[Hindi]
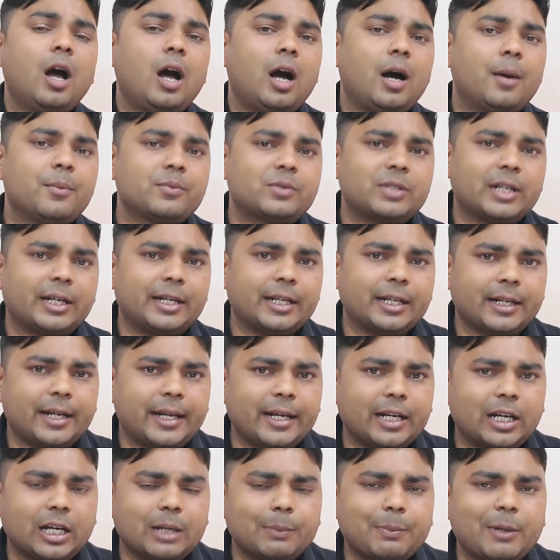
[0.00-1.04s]
हम सेटिंग
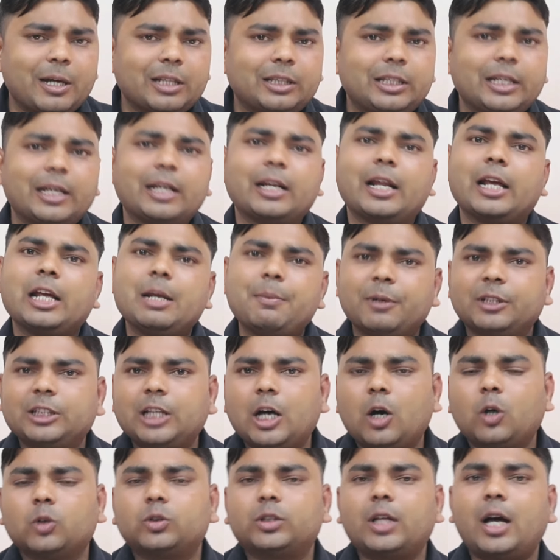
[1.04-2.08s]
नहीं कर पाते नहीं
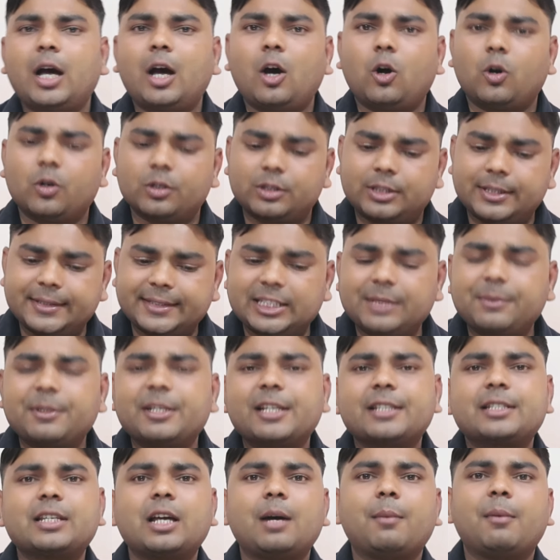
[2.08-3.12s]
पता होता और जिसकी
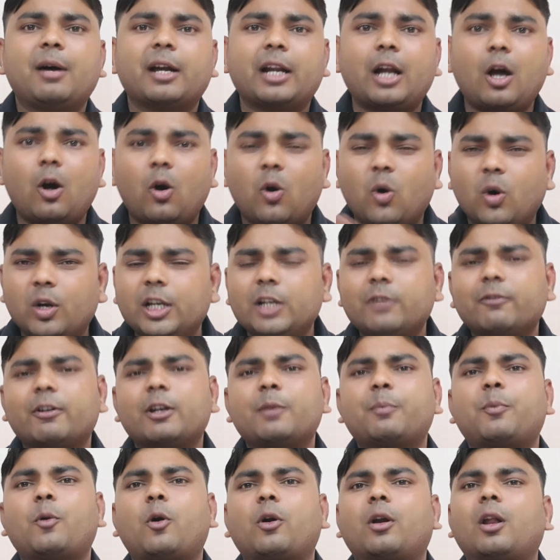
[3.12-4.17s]
वजह से हमारा ऑल इन
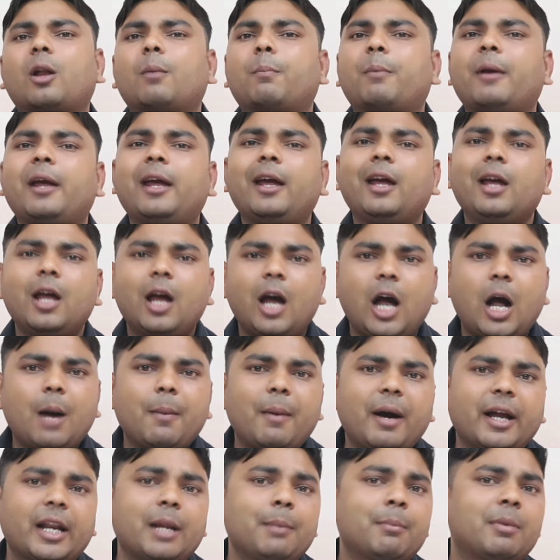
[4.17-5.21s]
वन पोर्टल पे
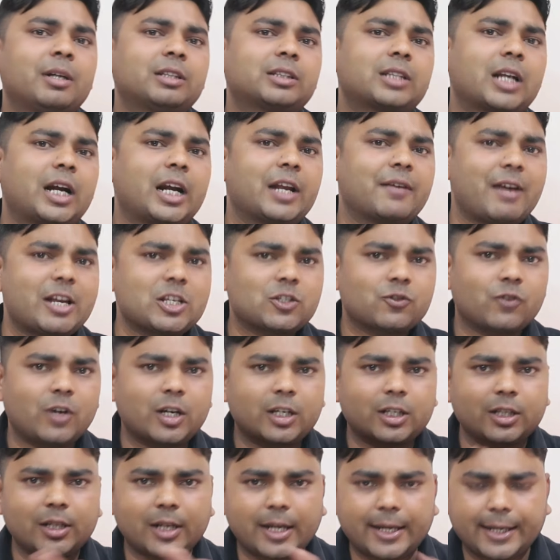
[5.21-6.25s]
हमारी मंत्रा डिवाइस
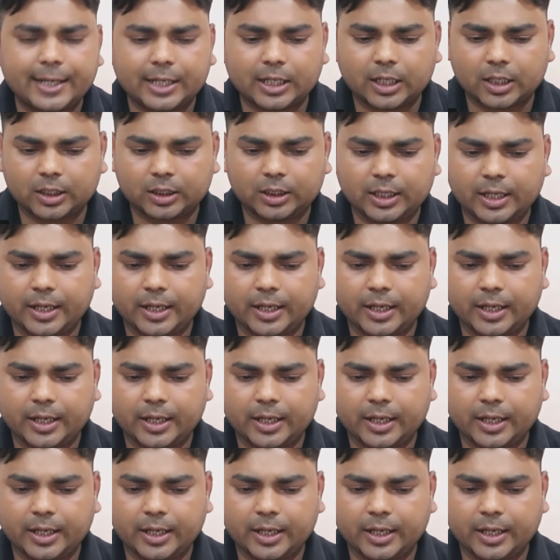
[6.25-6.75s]
वर्क नहीं करती